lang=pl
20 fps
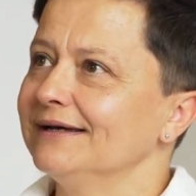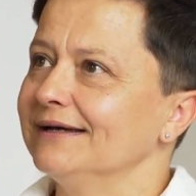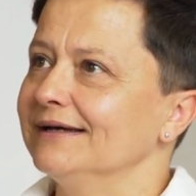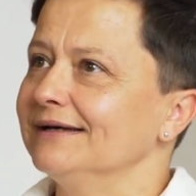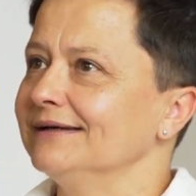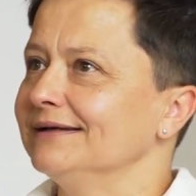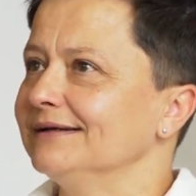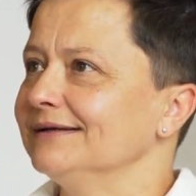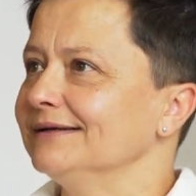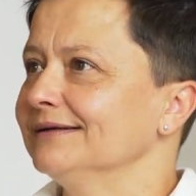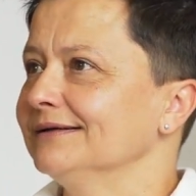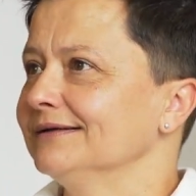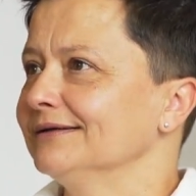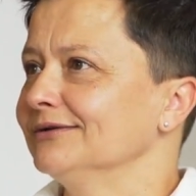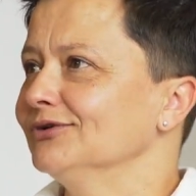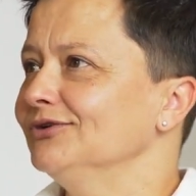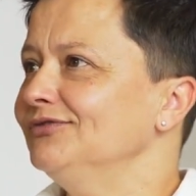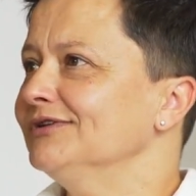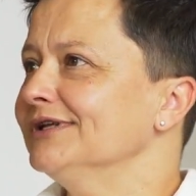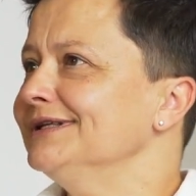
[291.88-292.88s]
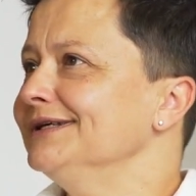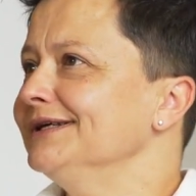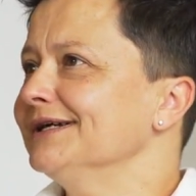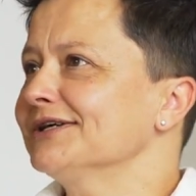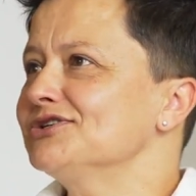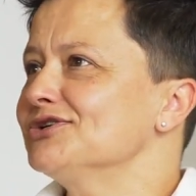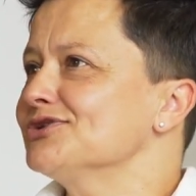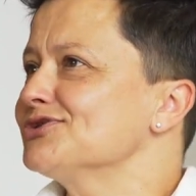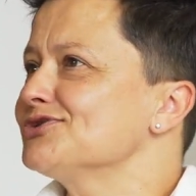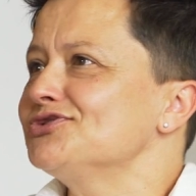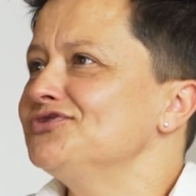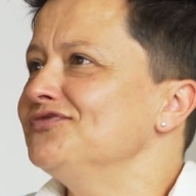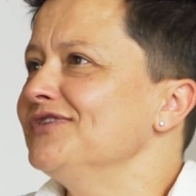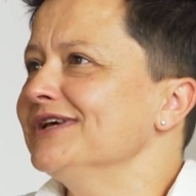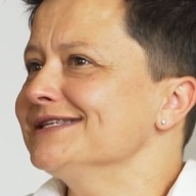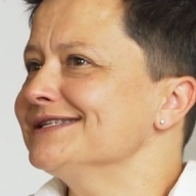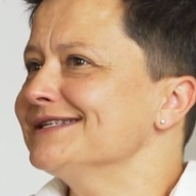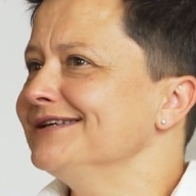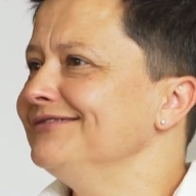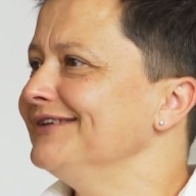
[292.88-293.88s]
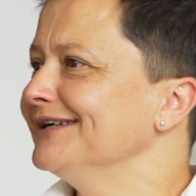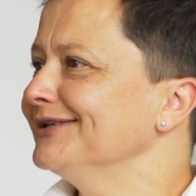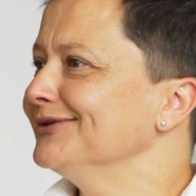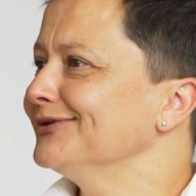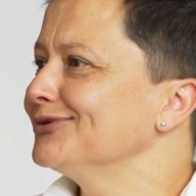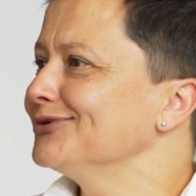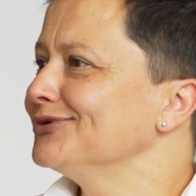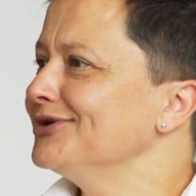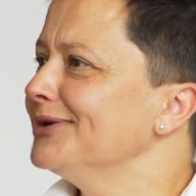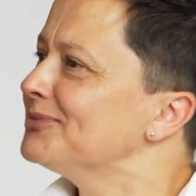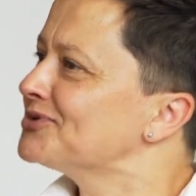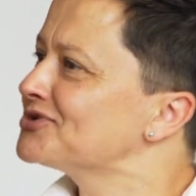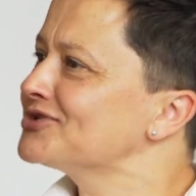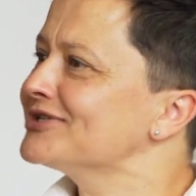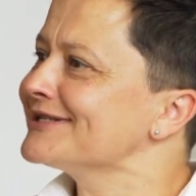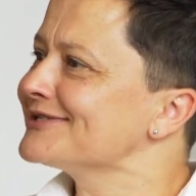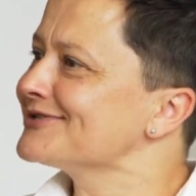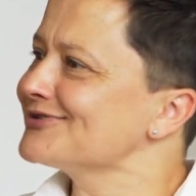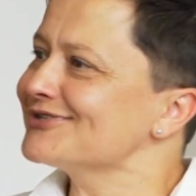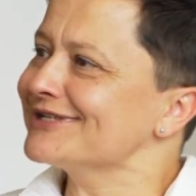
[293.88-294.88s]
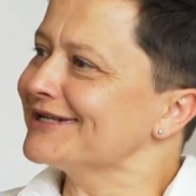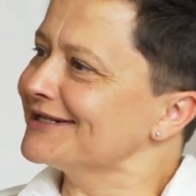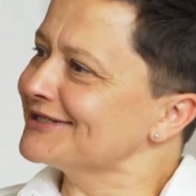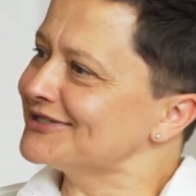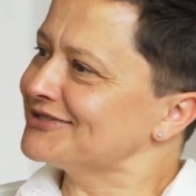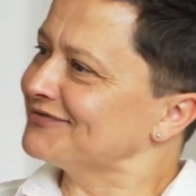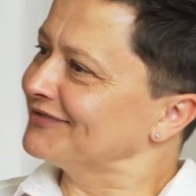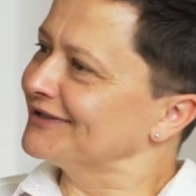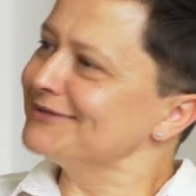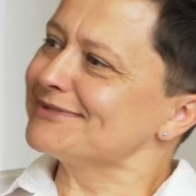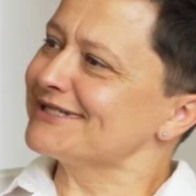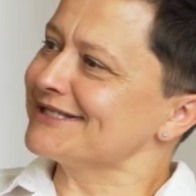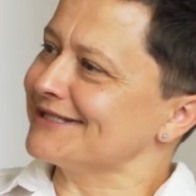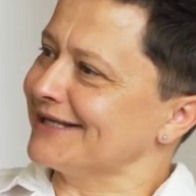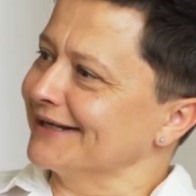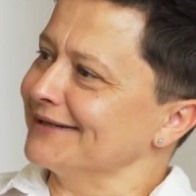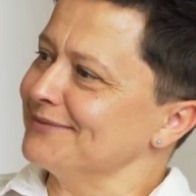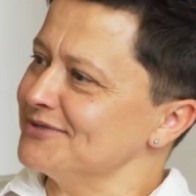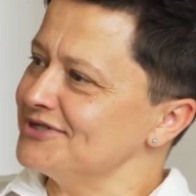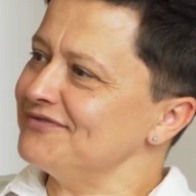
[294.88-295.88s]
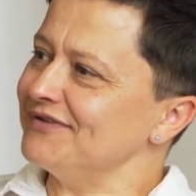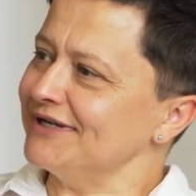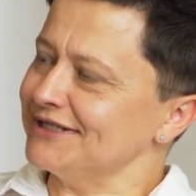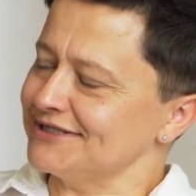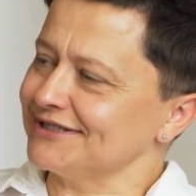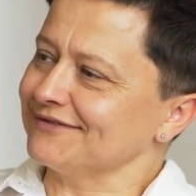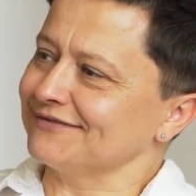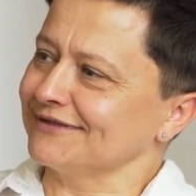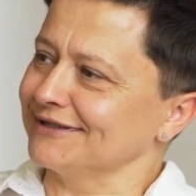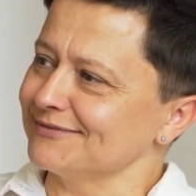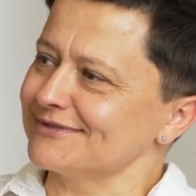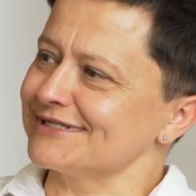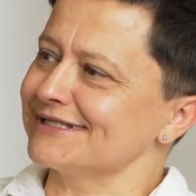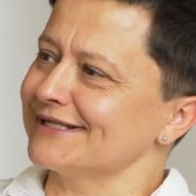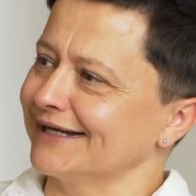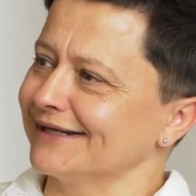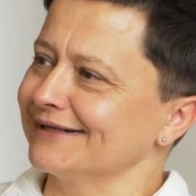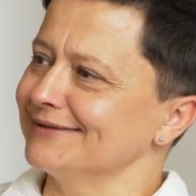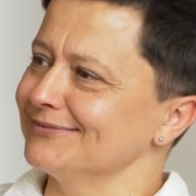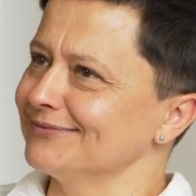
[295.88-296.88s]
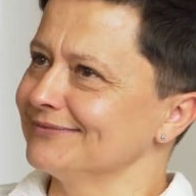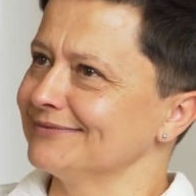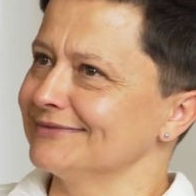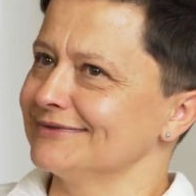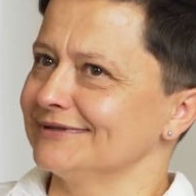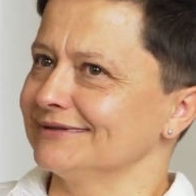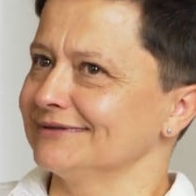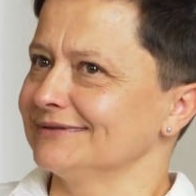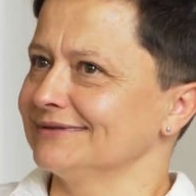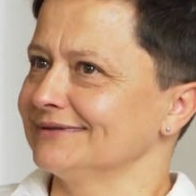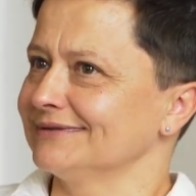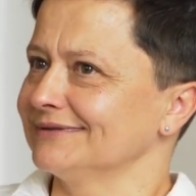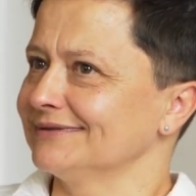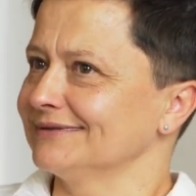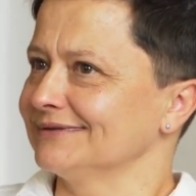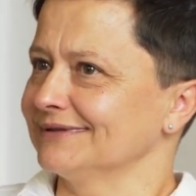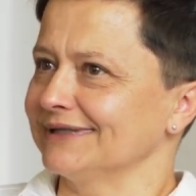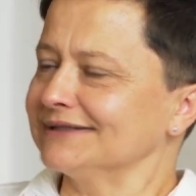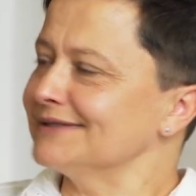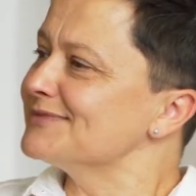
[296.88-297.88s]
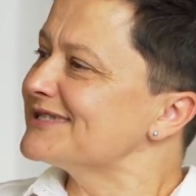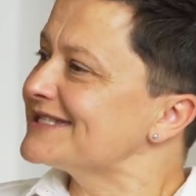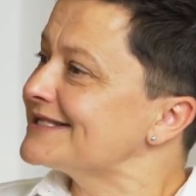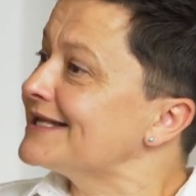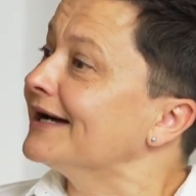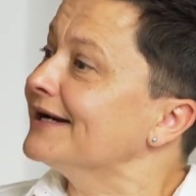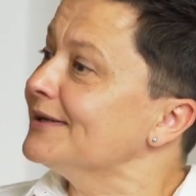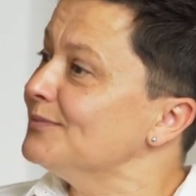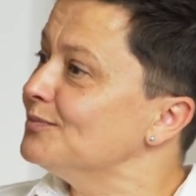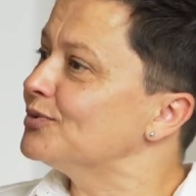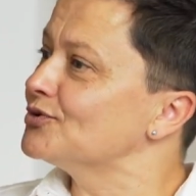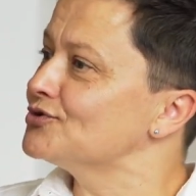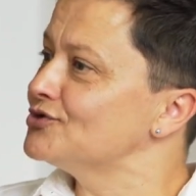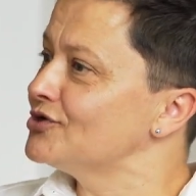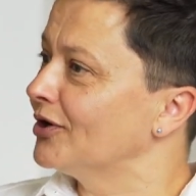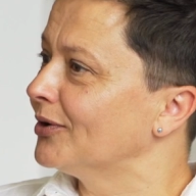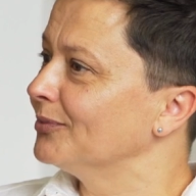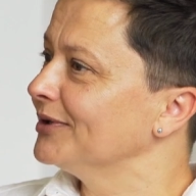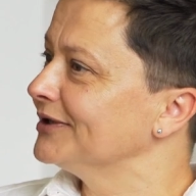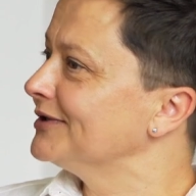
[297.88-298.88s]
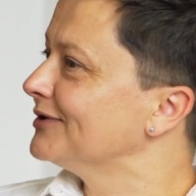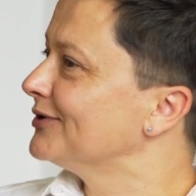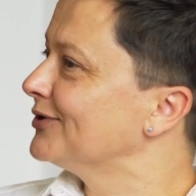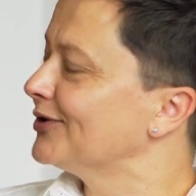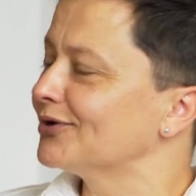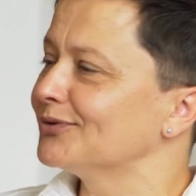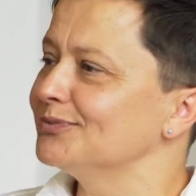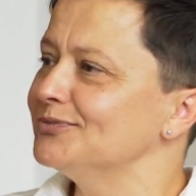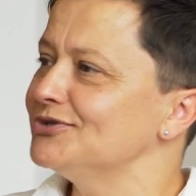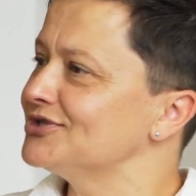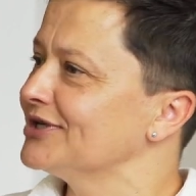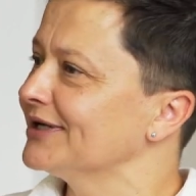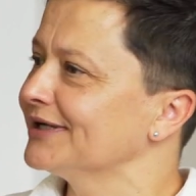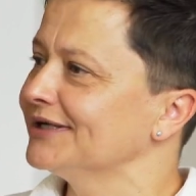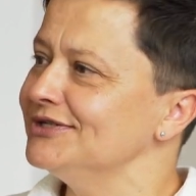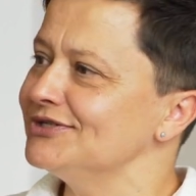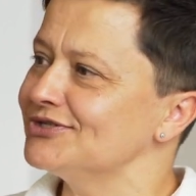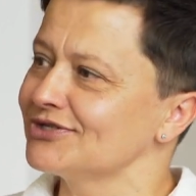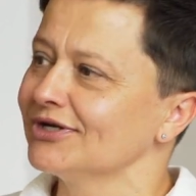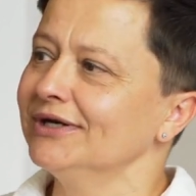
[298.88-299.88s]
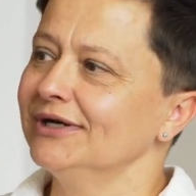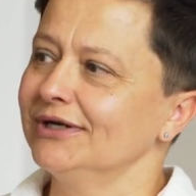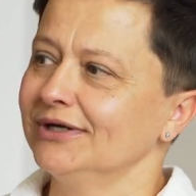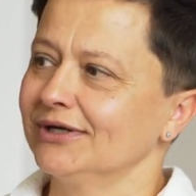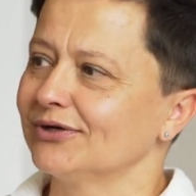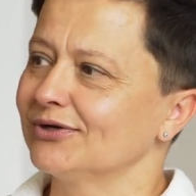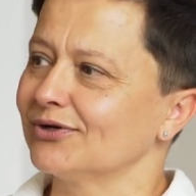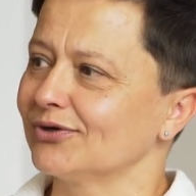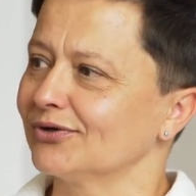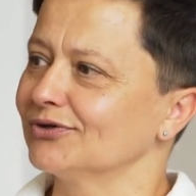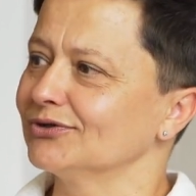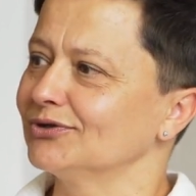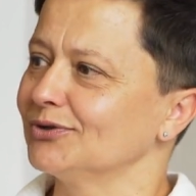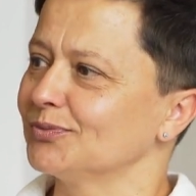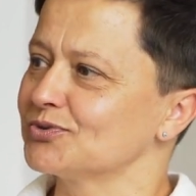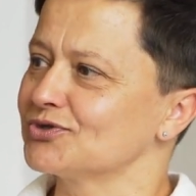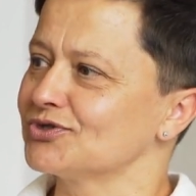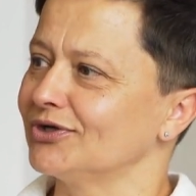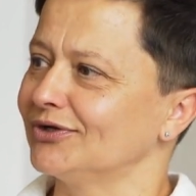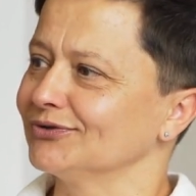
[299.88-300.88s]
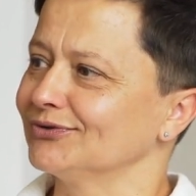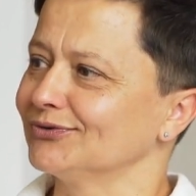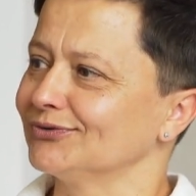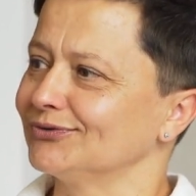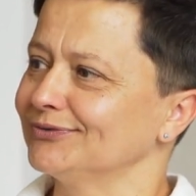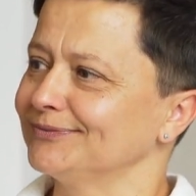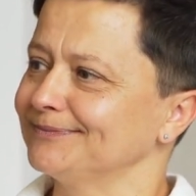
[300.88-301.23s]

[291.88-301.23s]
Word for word: E, no i wtedy jak się coś więcej wie, no to nie można zostać w tym starym świecie, w tym starym, na tym starym poziomie, tylko robi się jakiś krok do przodu.